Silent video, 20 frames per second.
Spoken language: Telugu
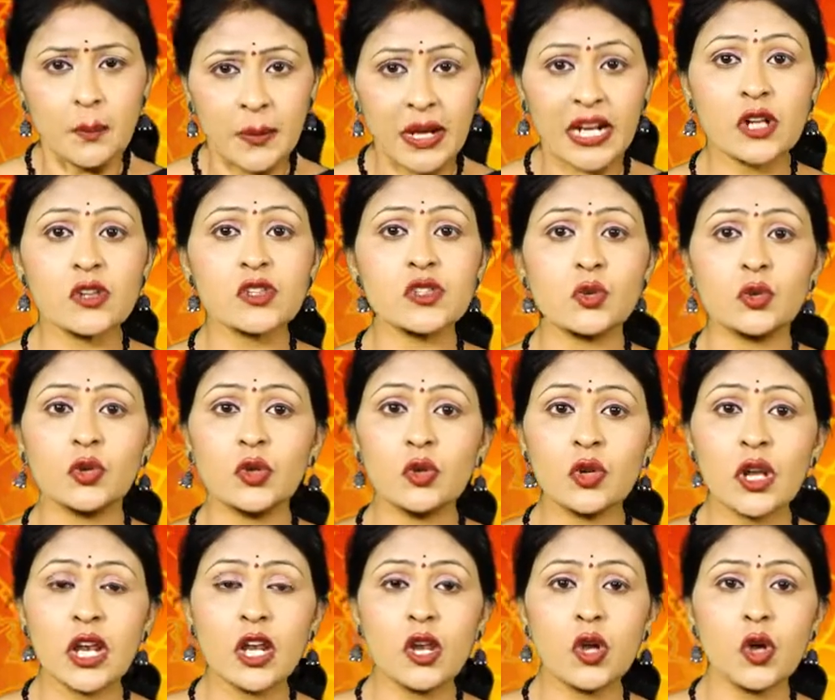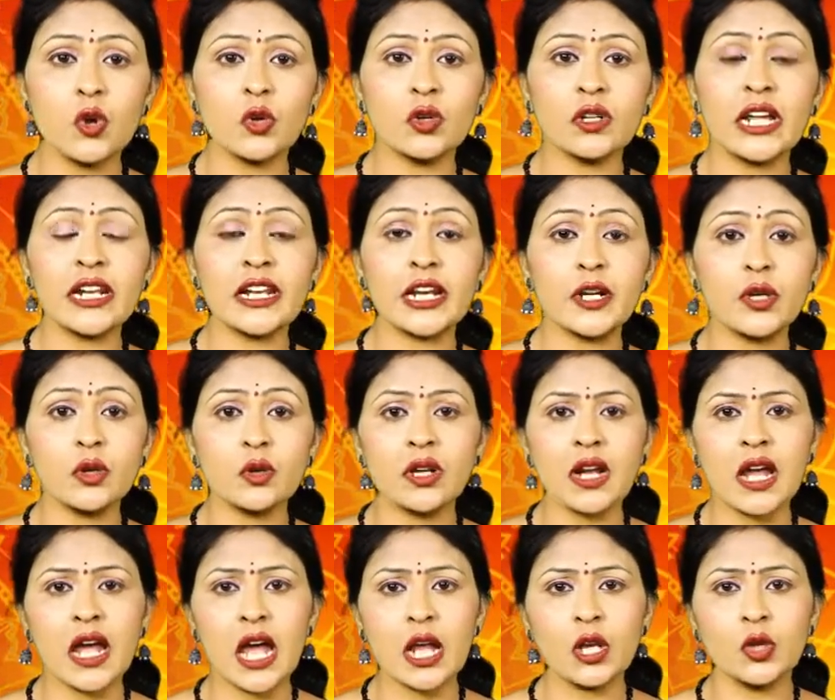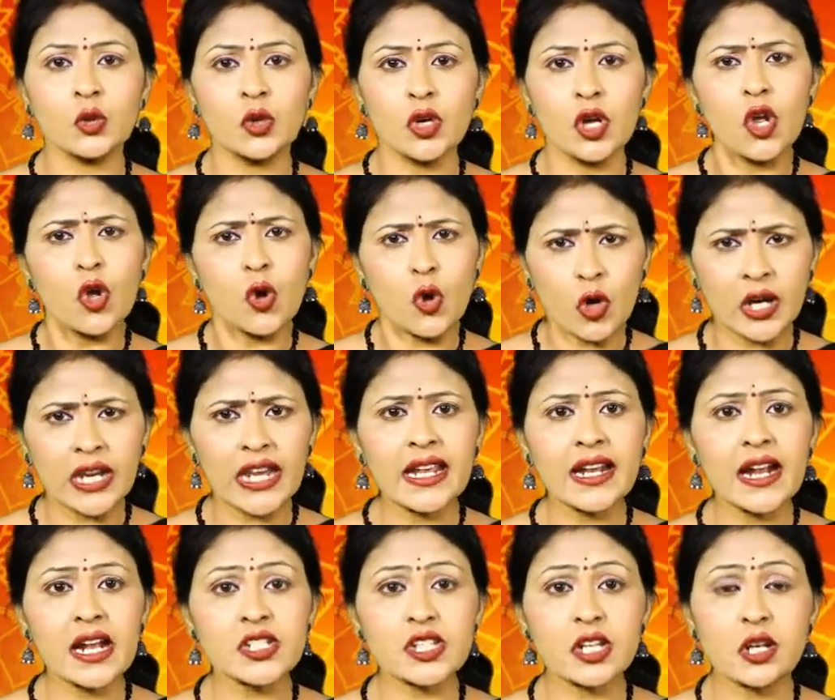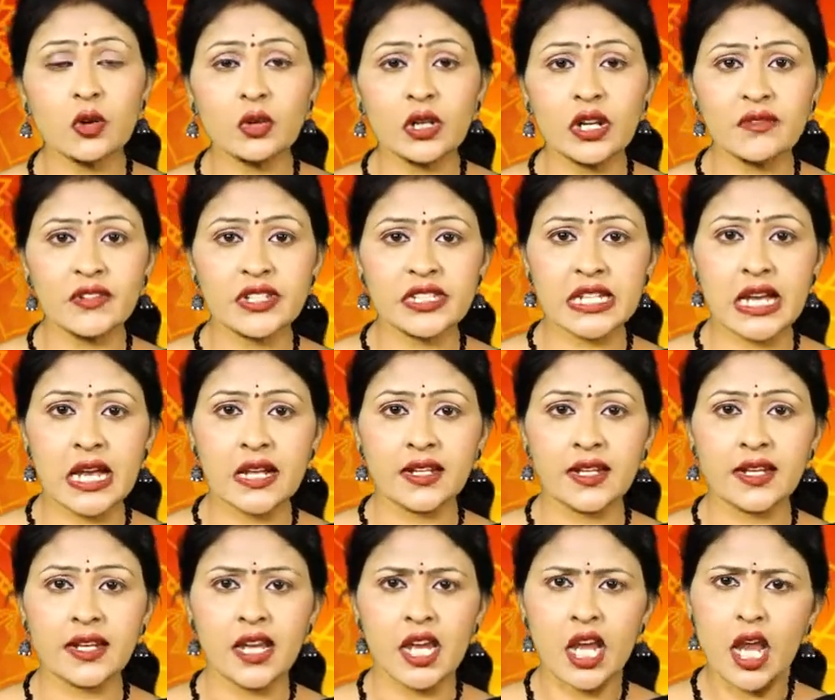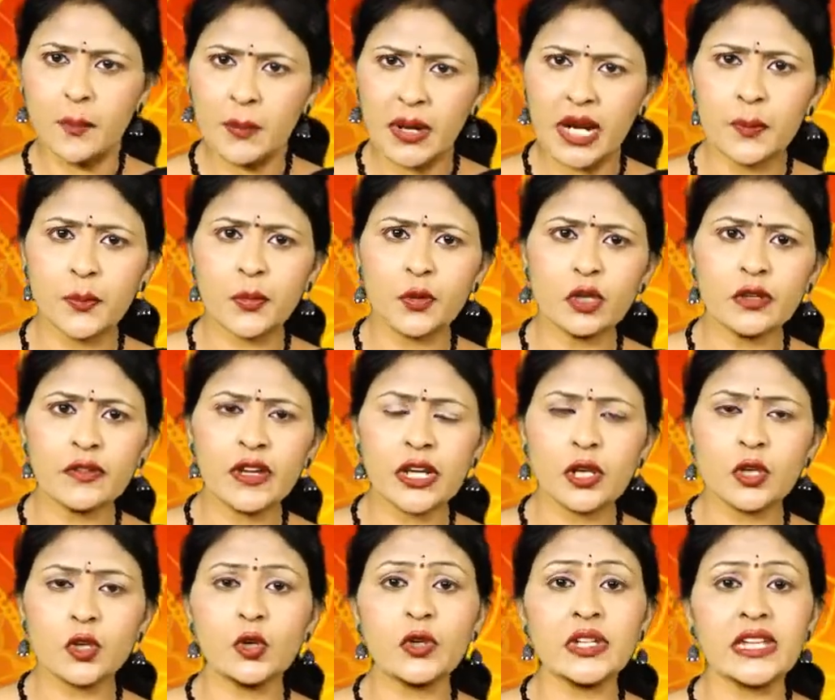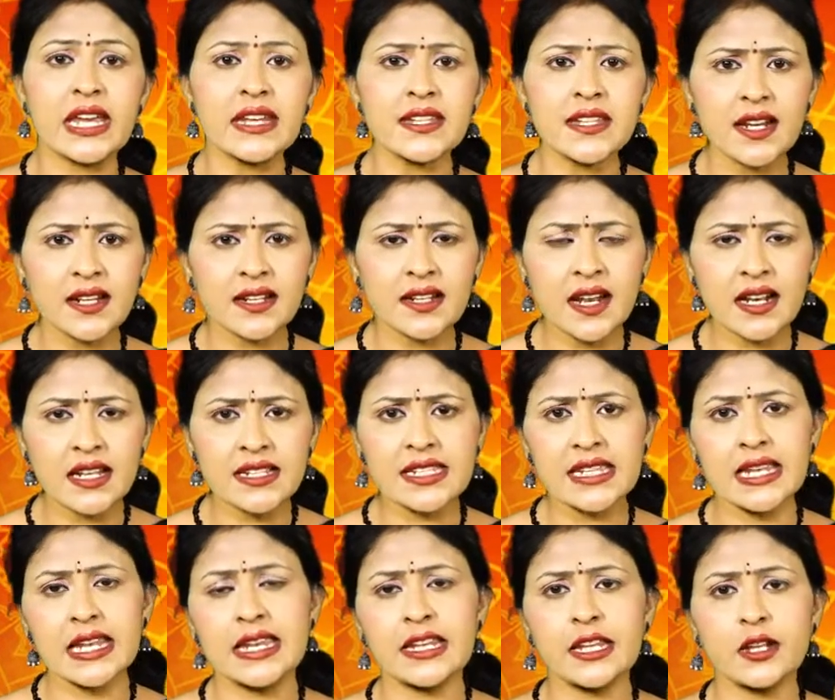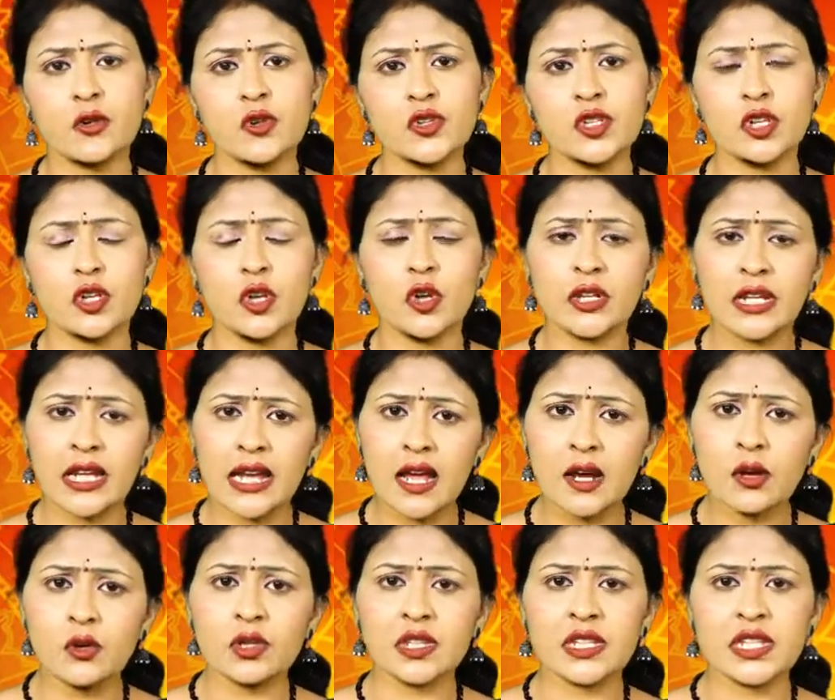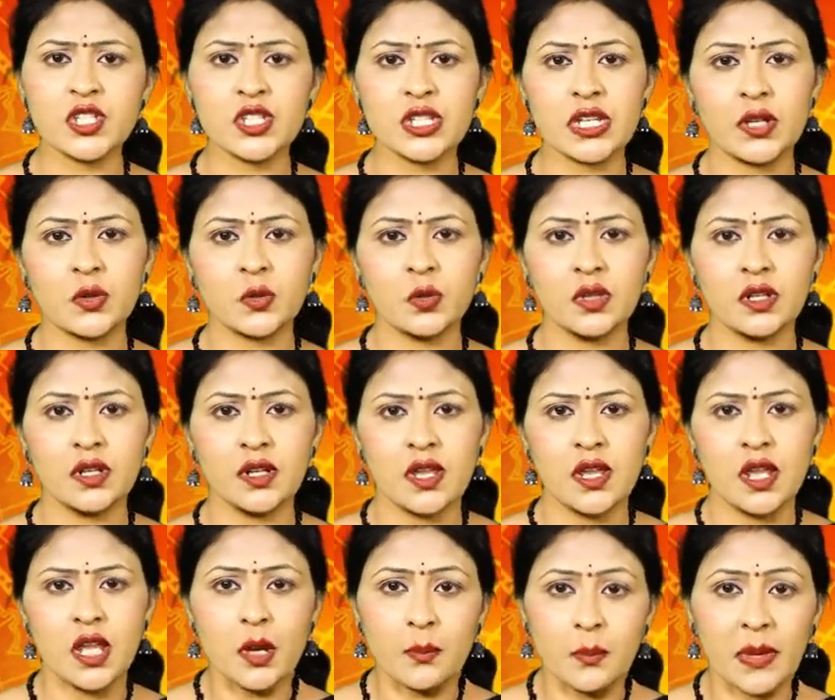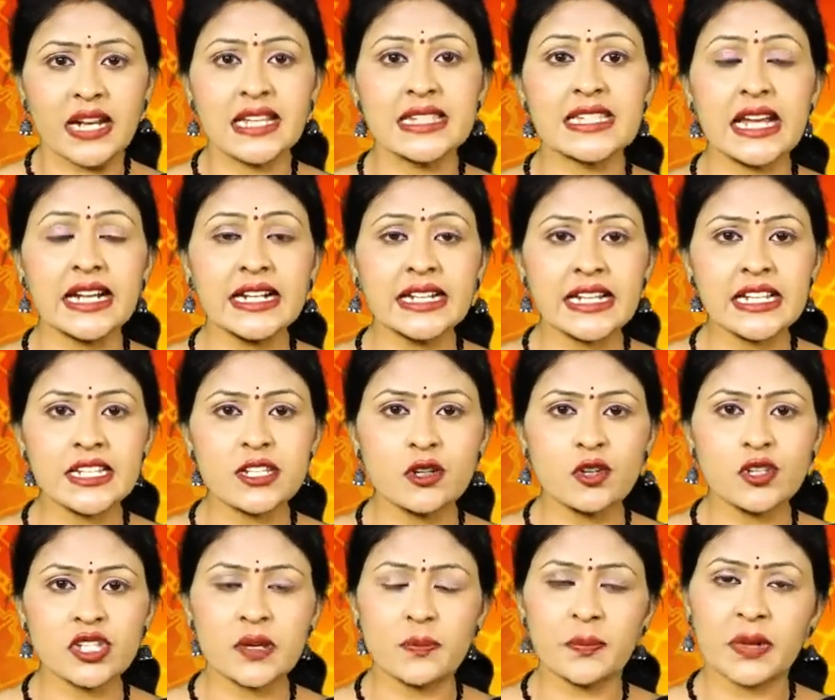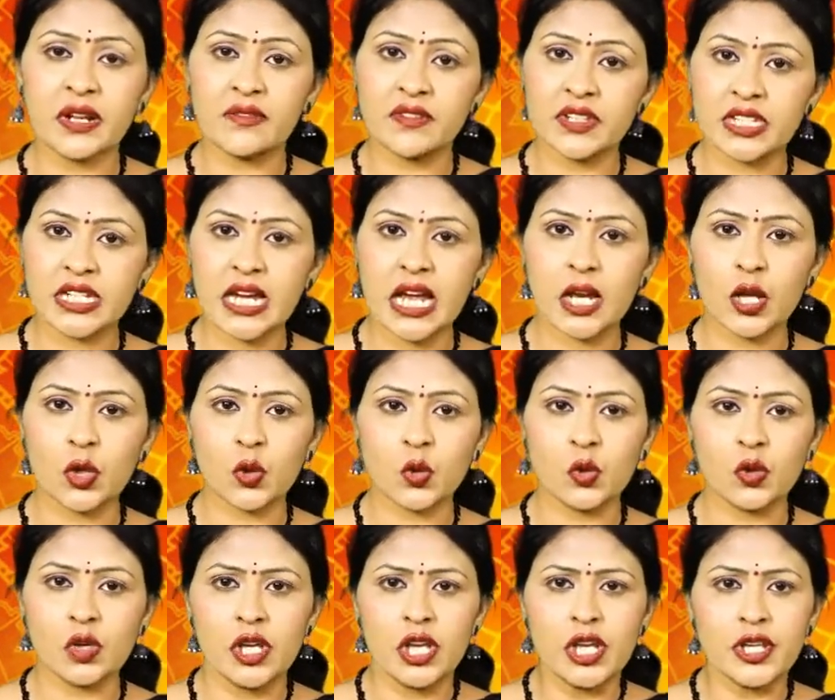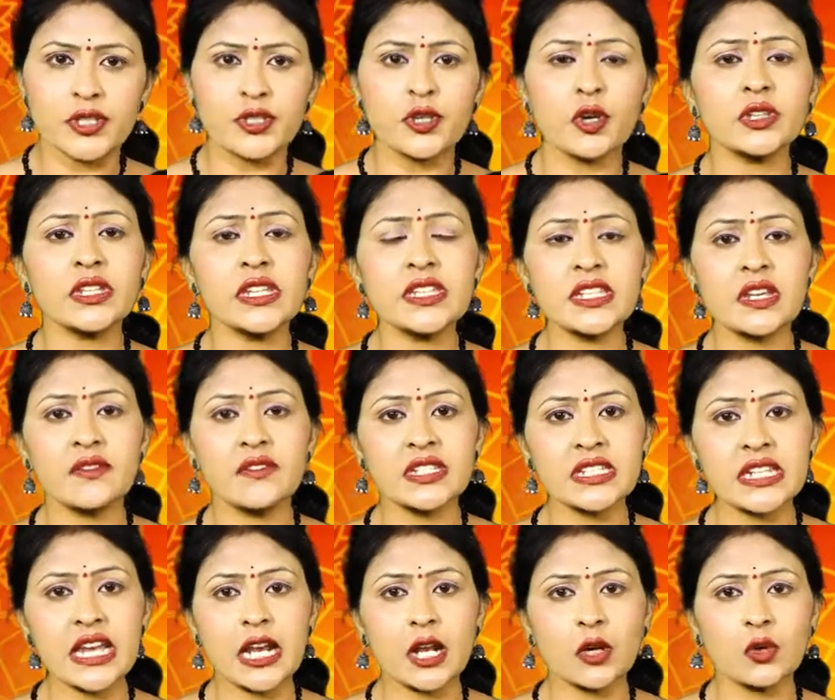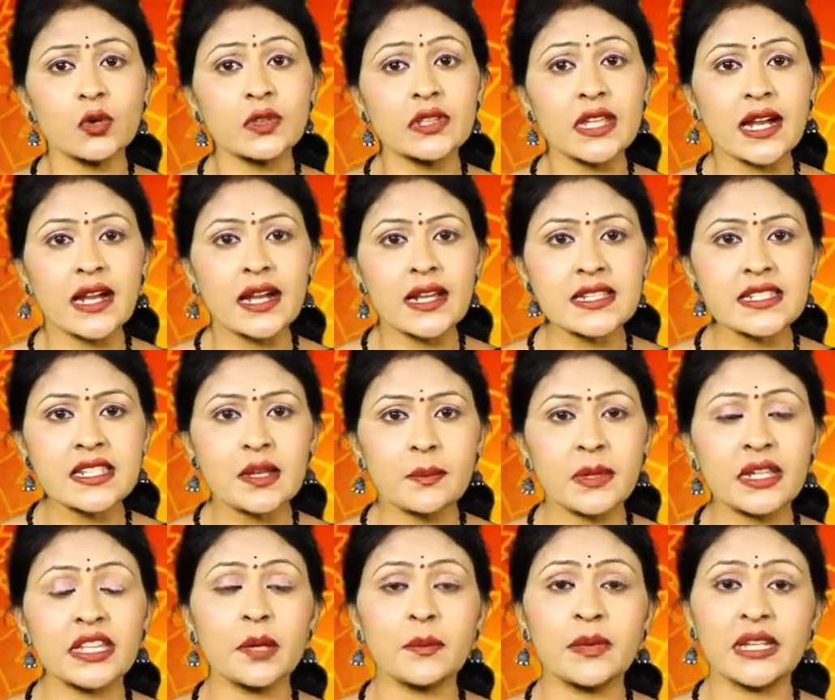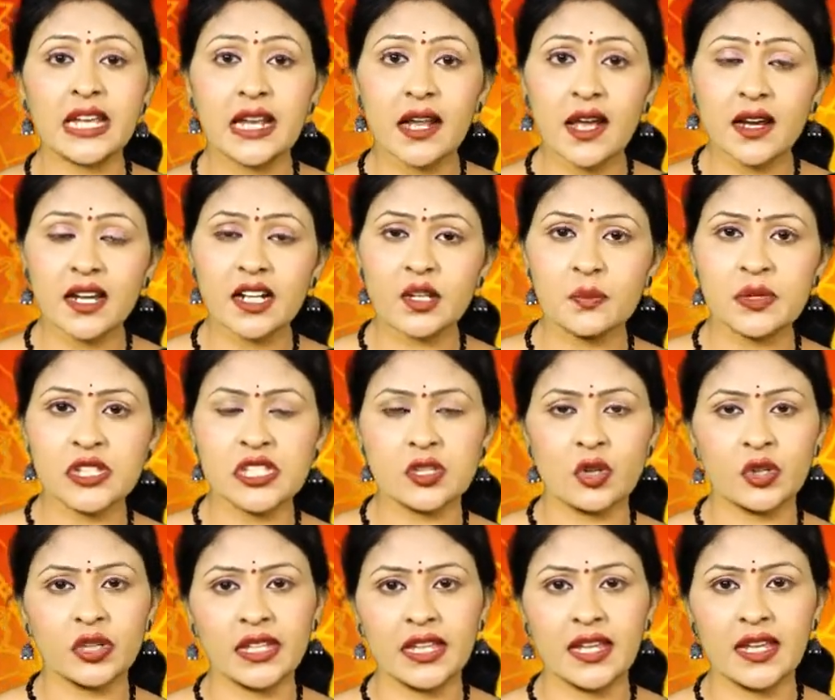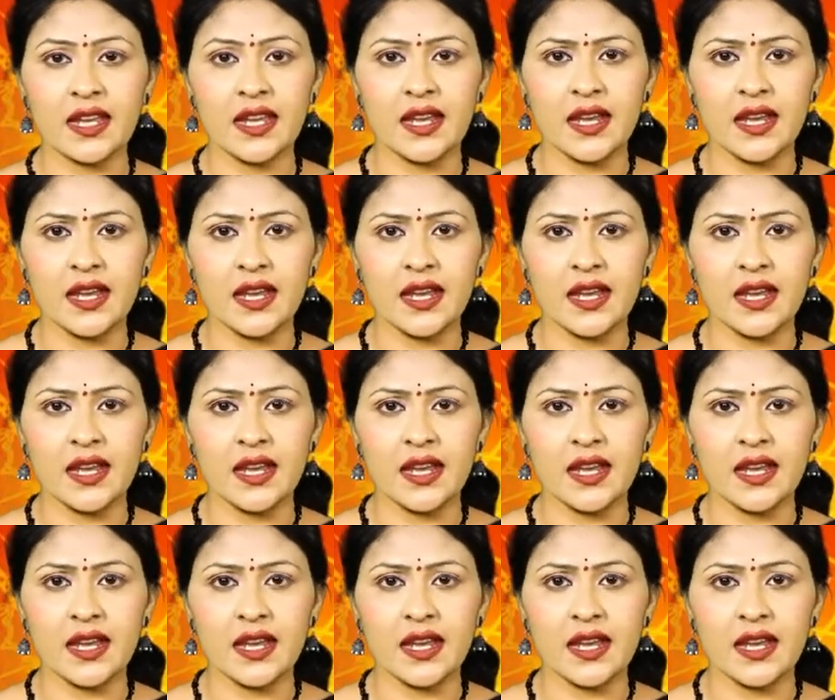మనకు సుదూరంలో ఉన్న రెండు గ్రహాలు ఒకే రాశిలో ఉన్న విషయాన్ని మన పూర్వీకులు ఏ టెక్నాలజీ లేని రోజుల్లో ఎలా గుర్తించారు మన సైంటిస్టులు చెప్పిన విషయాలకు జ్యోతిష విషయాలకు దగ్గర సంబంధం ఎలా కనిపిస్తోంది